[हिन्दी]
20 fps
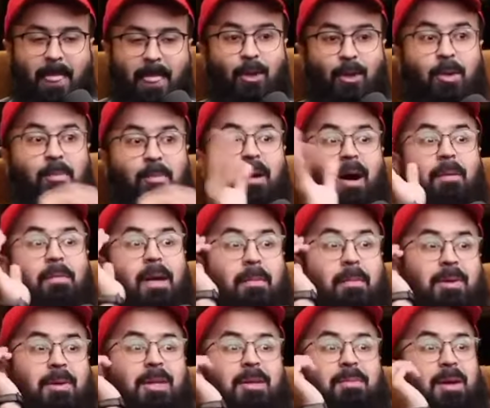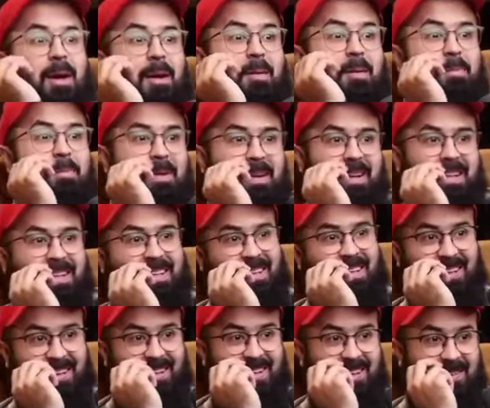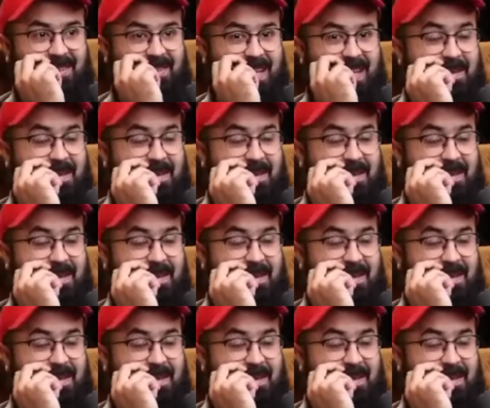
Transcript: तो इमाम अहमद में हम बोल अल्लाह